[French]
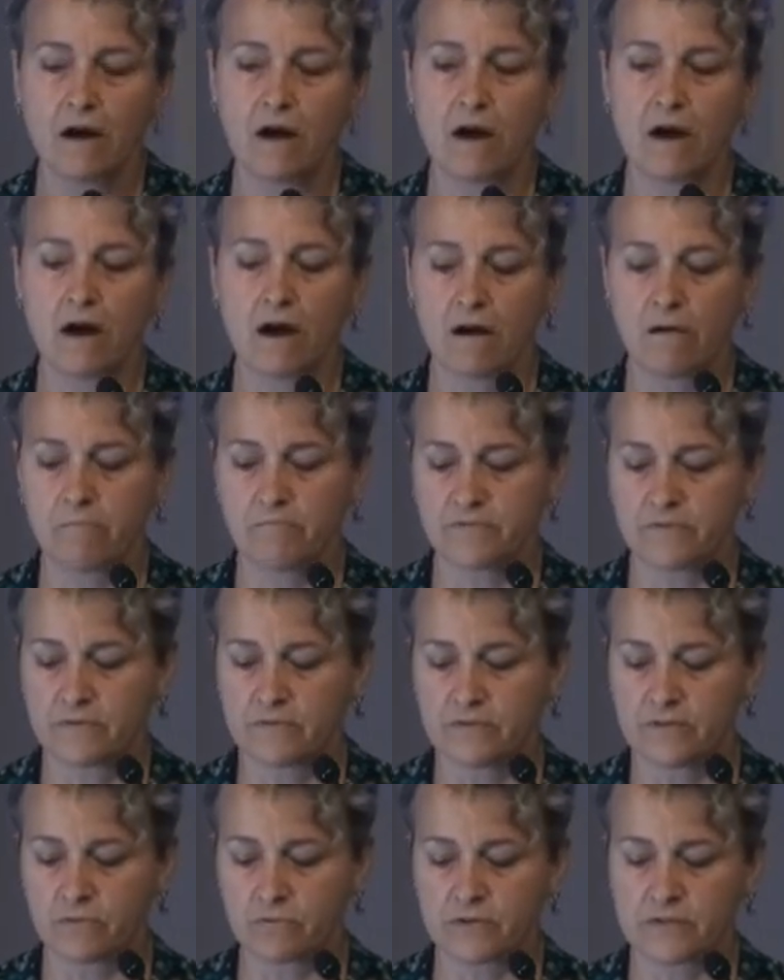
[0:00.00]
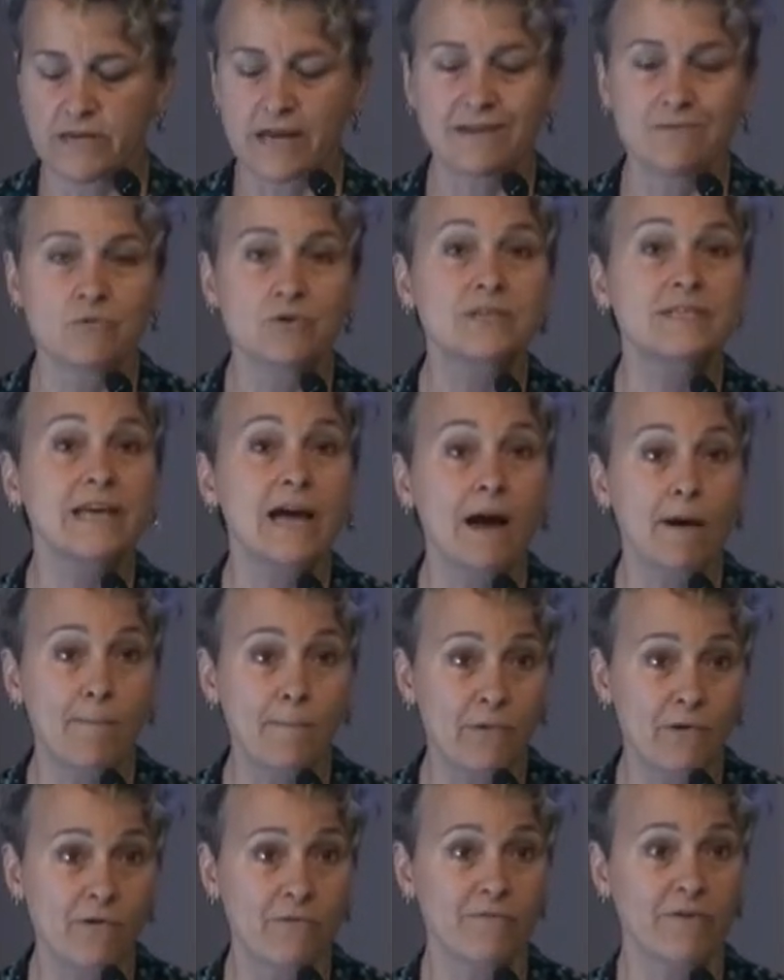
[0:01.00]
euh, disons que ça ne sert
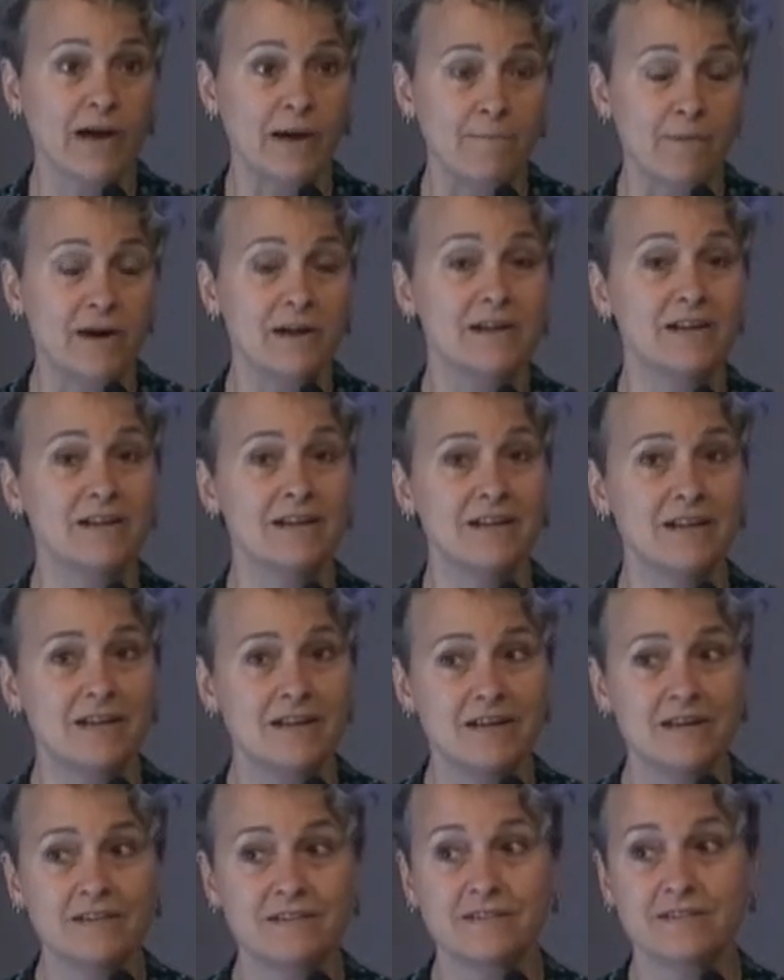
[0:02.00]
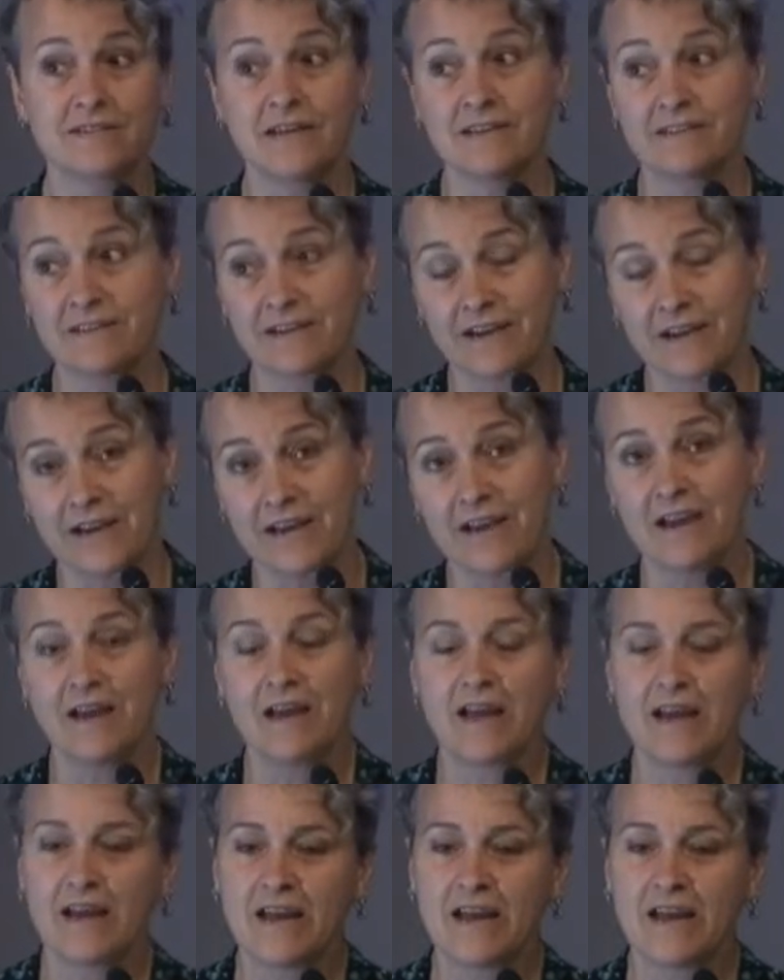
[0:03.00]
pas vraiment les intérêts